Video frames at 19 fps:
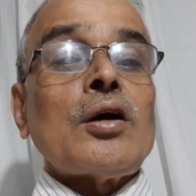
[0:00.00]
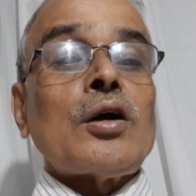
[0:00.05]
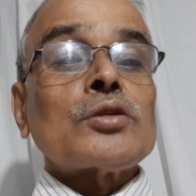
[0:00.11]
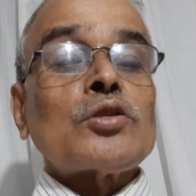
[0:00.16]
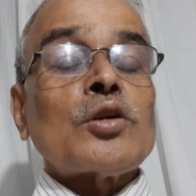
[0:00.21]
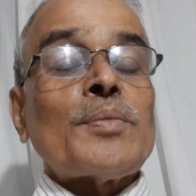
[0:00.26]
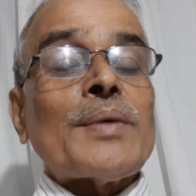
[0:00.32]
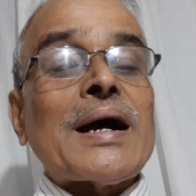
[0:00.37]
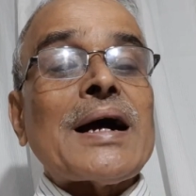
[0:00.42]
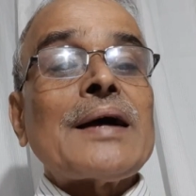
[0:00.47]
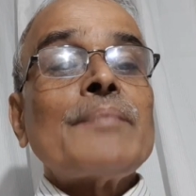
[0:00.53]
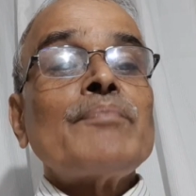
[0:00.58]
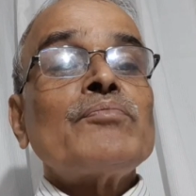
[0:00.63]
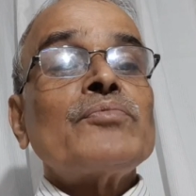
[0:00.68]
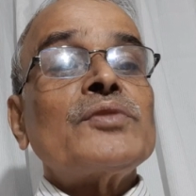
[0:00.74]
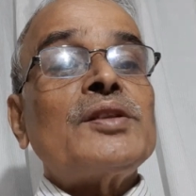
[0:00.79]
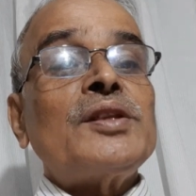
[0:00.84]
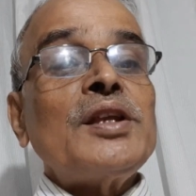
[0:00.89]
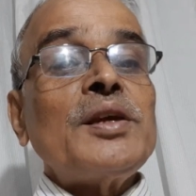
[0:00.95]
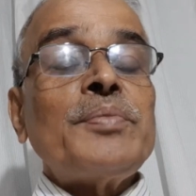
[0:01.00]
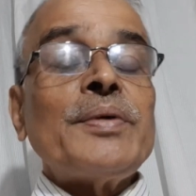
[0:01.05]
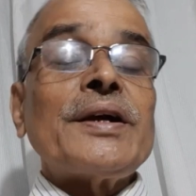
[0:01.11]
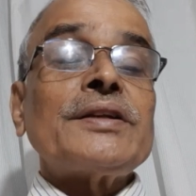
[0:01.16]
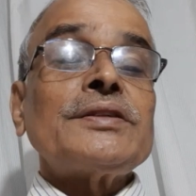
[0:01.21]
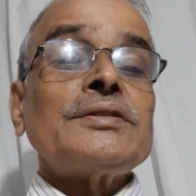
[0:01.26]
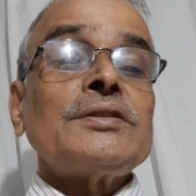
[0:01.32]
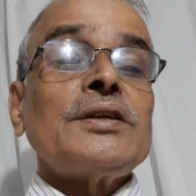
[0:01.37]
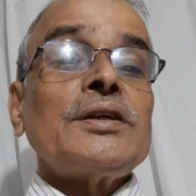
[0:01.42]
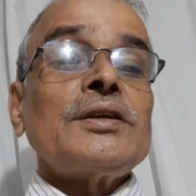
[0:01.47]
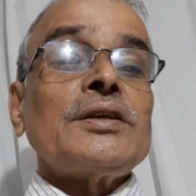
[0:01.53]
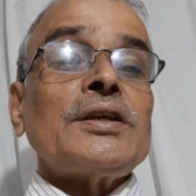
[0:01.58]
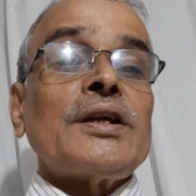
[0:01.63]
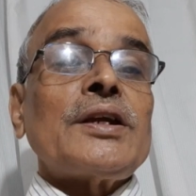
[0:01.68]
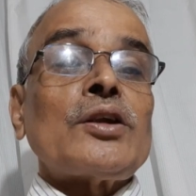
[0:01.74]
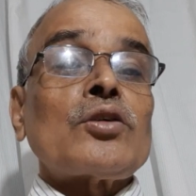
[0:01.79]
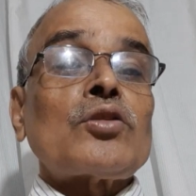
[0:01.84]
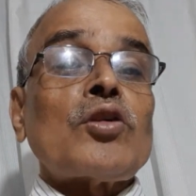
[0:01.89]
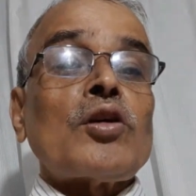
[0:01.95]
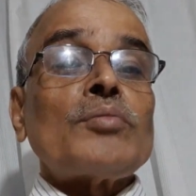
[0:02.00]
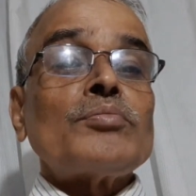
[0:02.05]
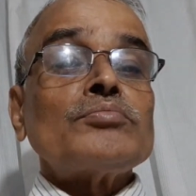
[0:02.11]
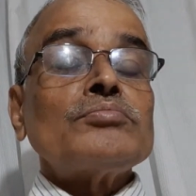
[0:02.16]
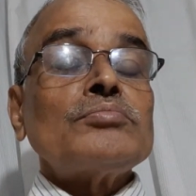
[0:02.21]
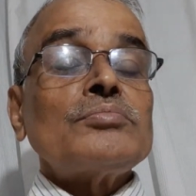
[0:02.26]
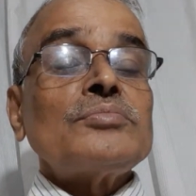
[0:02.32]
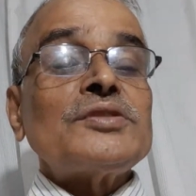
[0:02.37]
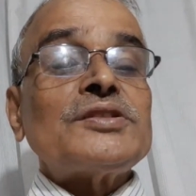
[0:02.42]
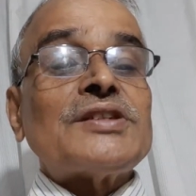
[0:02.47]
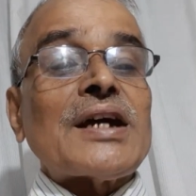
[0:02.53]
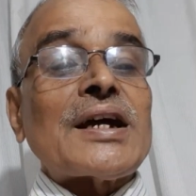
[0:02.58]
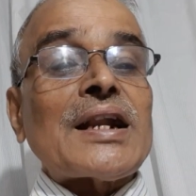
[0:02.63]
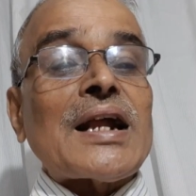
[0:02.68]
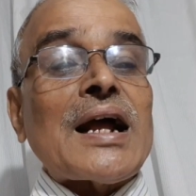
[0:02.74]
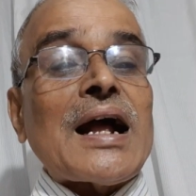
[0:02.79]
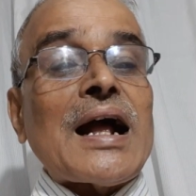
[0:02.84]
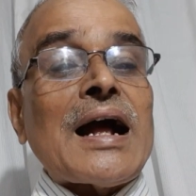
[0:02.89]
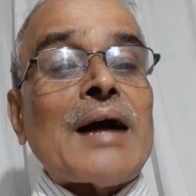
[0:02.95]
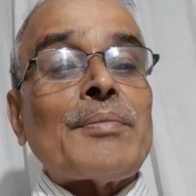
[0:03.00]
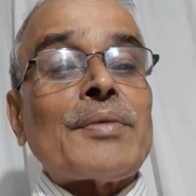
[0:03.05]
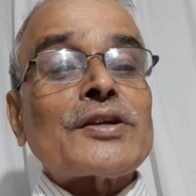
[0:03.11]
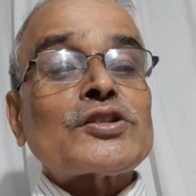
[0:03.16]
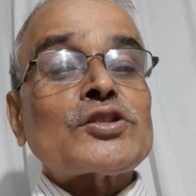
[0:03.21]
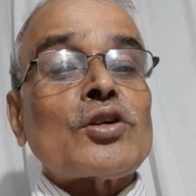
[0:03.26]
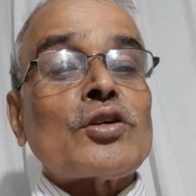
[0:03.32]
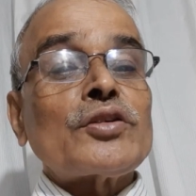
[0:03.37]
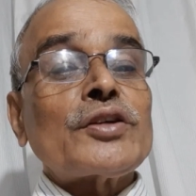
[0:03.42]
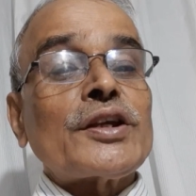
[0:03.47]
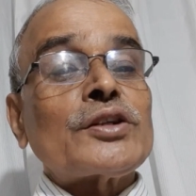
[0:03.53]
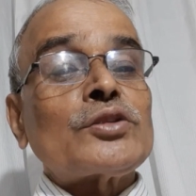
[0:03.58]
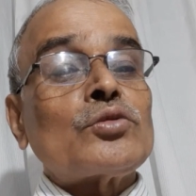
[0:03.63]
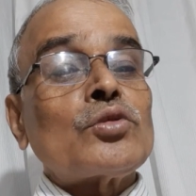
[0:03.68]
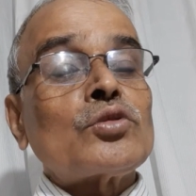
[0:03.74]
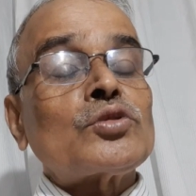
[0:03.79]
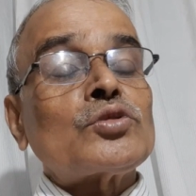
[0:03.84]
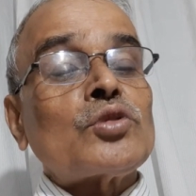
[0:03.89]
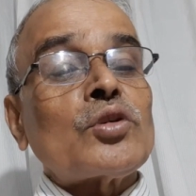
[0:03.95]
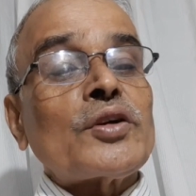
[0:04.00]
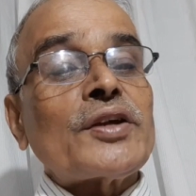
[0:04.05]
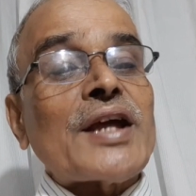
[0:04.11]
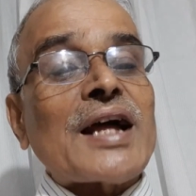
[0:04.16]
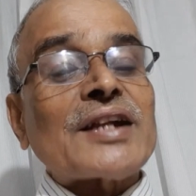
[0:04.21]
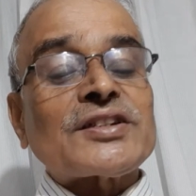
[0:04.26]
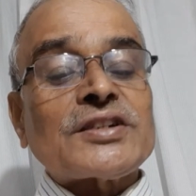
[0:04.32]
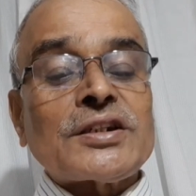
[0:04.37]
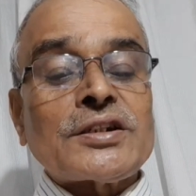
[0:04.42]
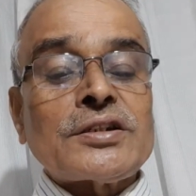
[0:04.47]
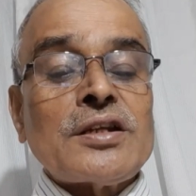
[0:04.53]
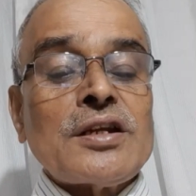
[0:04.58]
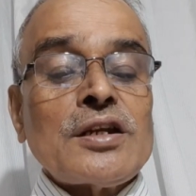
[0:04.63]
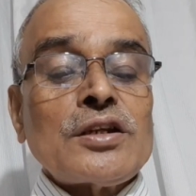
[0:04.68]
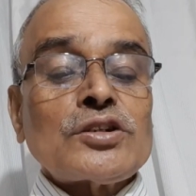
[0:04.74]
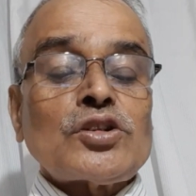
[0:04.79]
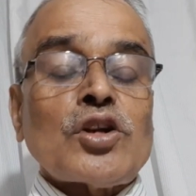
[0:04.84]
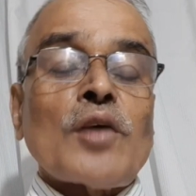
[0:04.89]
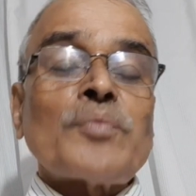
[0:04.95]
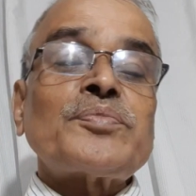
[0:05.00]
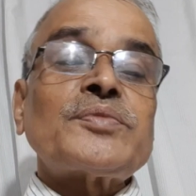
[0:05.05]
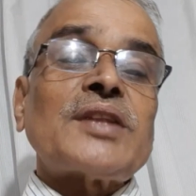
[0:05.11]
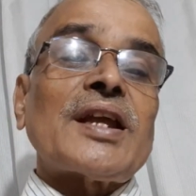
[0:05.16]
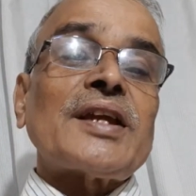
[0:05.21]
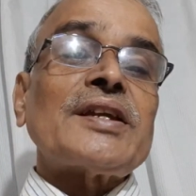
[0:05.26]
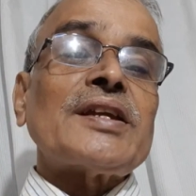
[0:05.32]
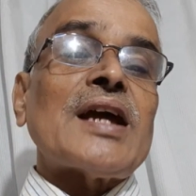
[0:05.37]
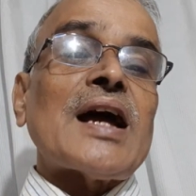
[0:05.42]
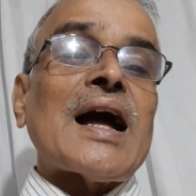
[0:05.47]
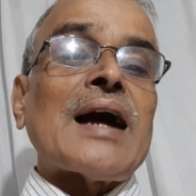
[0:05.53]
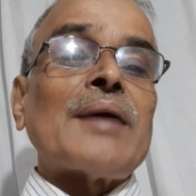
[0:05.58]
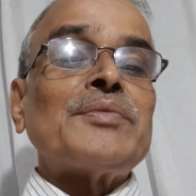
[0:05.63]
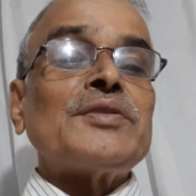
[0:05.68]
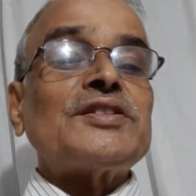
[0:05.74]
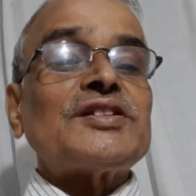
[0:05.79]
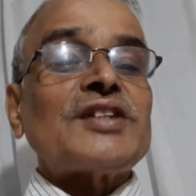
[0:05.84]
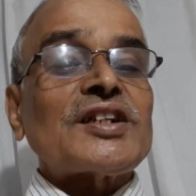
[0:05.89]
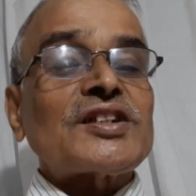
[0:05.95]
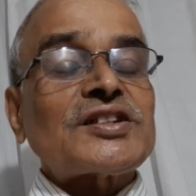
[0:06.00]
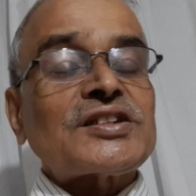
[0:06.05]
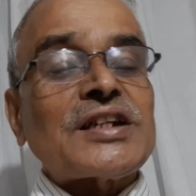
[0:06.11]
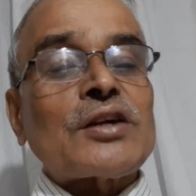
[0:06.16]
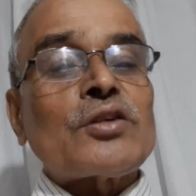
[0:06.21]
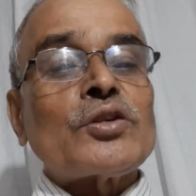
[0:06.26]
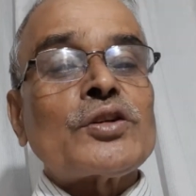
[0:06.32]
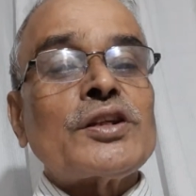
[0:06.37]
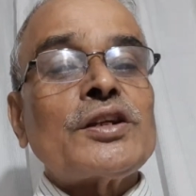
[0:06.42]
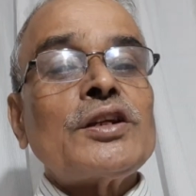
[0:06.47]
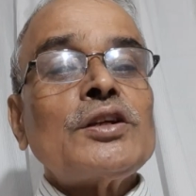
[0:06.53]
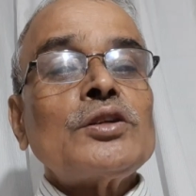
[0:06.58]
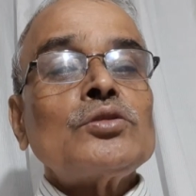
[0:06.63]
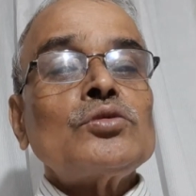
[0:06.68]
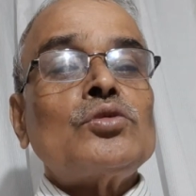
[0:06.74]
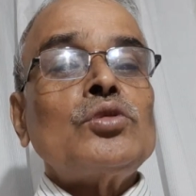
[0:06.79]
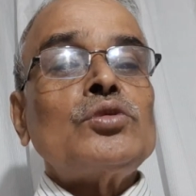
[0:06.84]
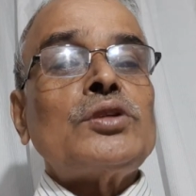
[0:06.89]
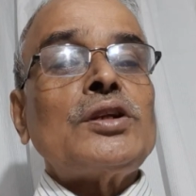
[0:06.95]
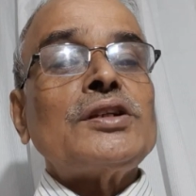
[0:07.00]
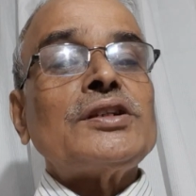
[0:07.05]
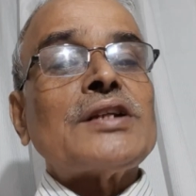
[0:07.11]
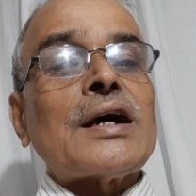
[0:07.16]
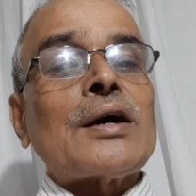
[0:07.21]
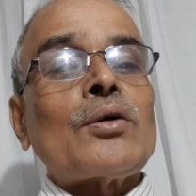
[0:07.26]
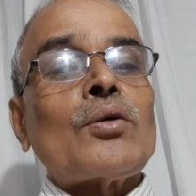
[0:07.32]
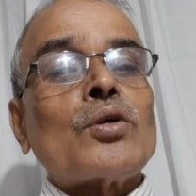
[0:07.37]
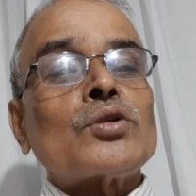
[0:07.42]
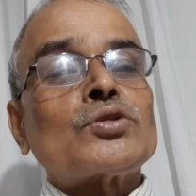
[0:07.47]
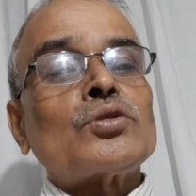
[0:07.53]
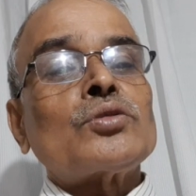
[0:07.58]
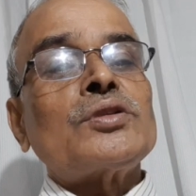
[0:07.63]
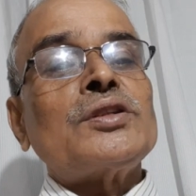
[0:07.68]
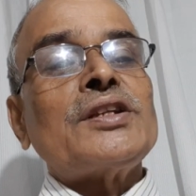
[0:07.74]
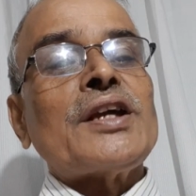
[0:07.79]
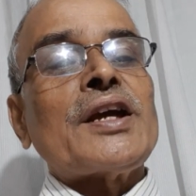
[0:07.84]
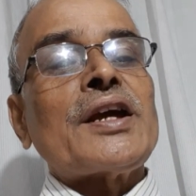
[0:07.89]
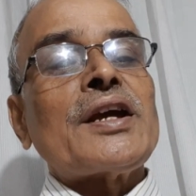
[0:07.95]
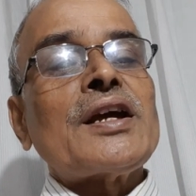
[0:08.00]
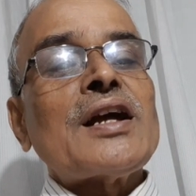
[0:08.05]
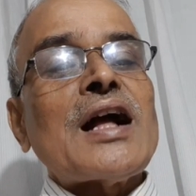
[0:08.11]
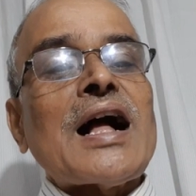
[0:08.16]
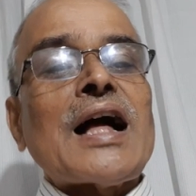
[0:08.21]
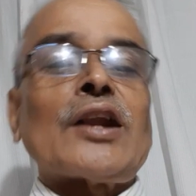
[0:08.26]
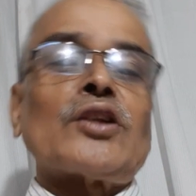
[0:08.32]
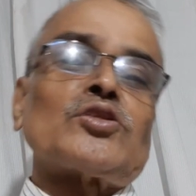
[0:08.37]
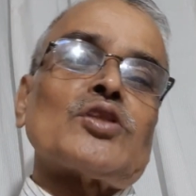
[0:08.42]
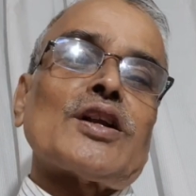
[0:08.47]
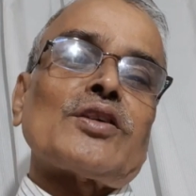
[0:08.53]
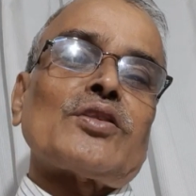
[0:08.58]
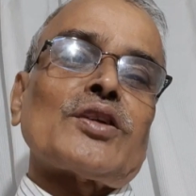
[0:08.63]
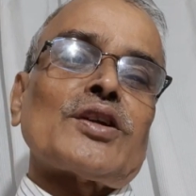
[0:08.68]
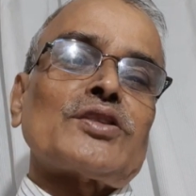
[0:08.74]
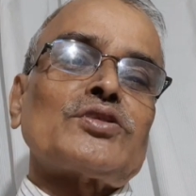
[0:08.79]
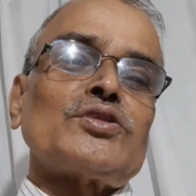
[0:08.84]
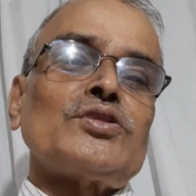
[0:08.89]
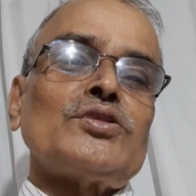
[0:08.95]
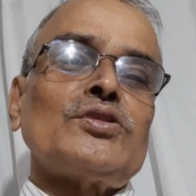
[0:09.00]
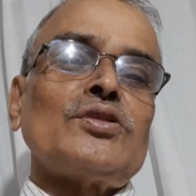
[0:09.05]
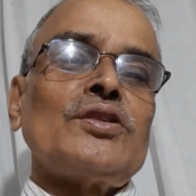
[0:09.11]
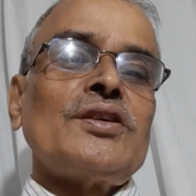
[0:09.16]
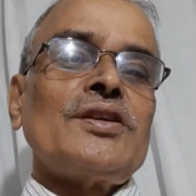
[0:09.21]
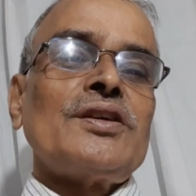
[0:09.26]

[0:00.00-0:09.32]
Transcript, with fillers: অথবা দিবেন এরকম যারা আমার সঙ্গে যুক্ত হয়ে আছেন সপ্তাহে আমি চেষ্টা করি দুই তিনটা ওষুধ নিয়ে আলোচনা করার জন্য